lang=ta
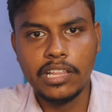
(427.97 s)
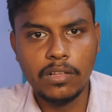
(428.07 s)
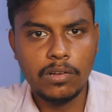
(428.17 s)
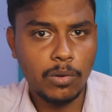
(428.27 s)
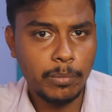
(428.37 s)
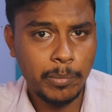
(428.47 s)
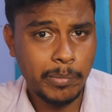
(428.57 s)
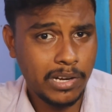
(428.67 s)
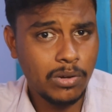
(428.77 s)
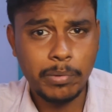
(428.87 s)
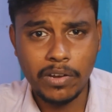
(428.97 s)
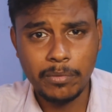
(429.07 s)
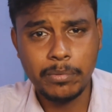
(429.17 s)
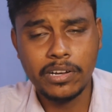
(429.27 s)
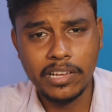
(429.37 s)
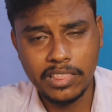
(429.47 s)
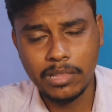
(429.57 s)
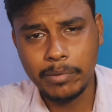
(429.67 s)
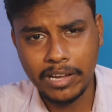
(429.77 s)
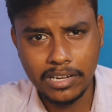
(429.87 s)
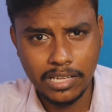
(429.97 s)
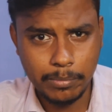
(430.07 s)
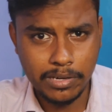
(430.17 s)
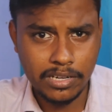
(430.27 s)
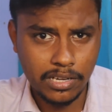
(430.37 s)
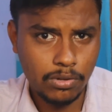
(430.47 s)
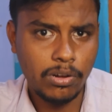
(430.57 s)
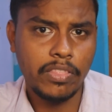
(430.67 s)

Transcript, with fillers: ஏதாவது கவர்மெண்ட் பேங்க்கோ ப்ரைவேட் பேங்க்கோ எந்த பேங்க்கில் நீங்கள் பண்ணுறீங்களோ